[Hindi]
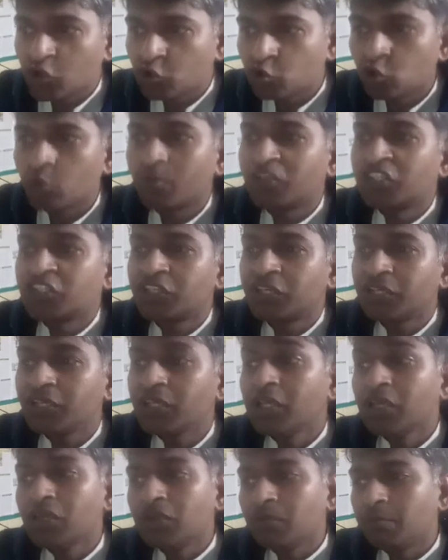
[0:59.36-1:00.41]
जो बच्चे
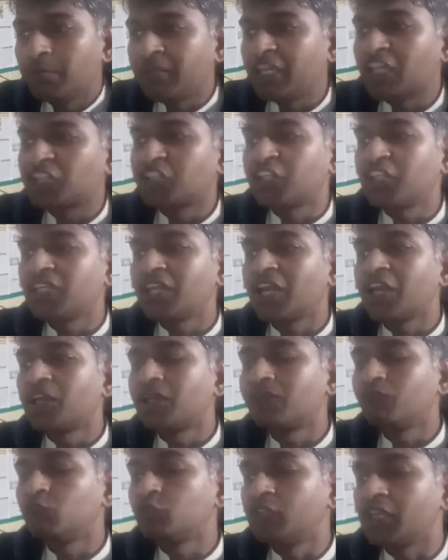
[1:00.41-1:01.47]
पीएचडी का
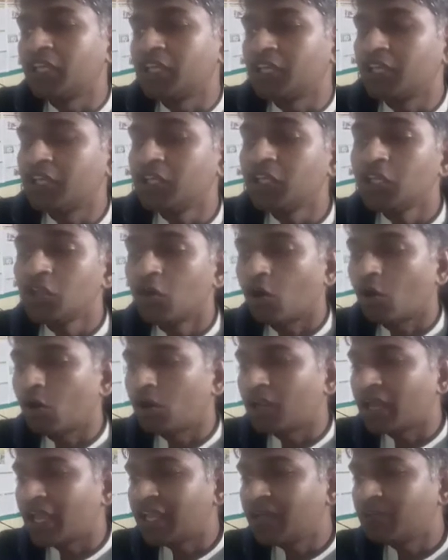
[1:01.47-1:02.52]
इंटरव्यू देंगे
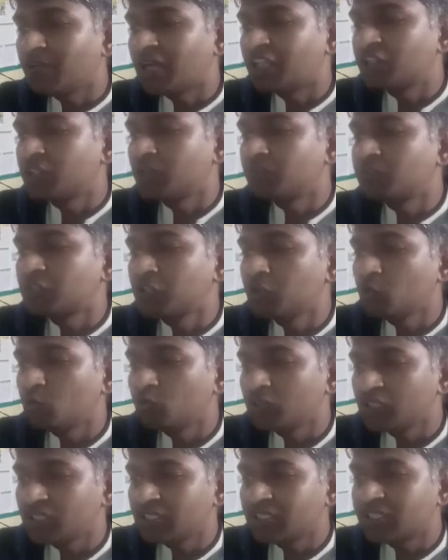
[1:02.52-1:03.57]
ऑनलाइन माध्यम से
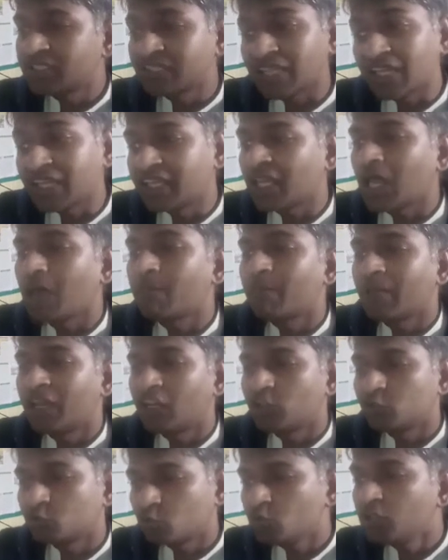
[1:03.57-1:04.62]
उनकी संख्या
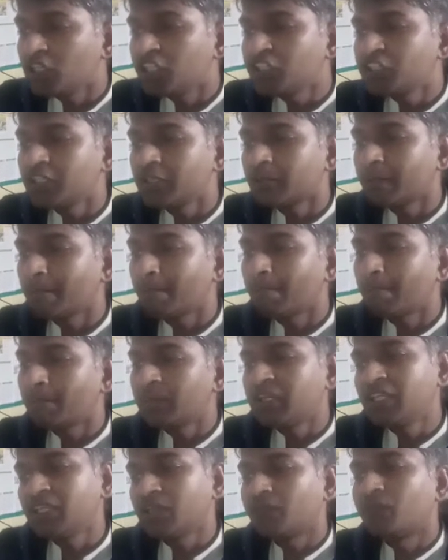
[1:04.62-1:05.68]
पहले सुन लीजिए
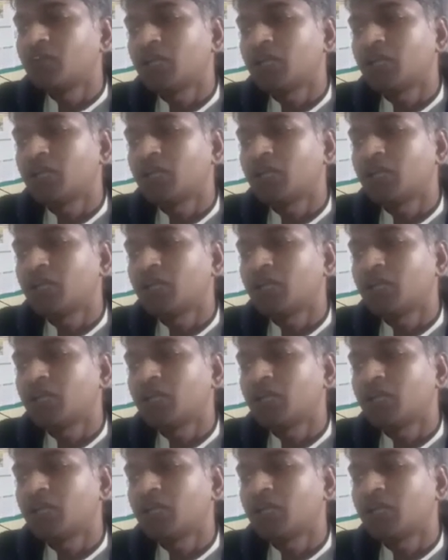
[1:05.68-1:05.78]
ठीक है फिर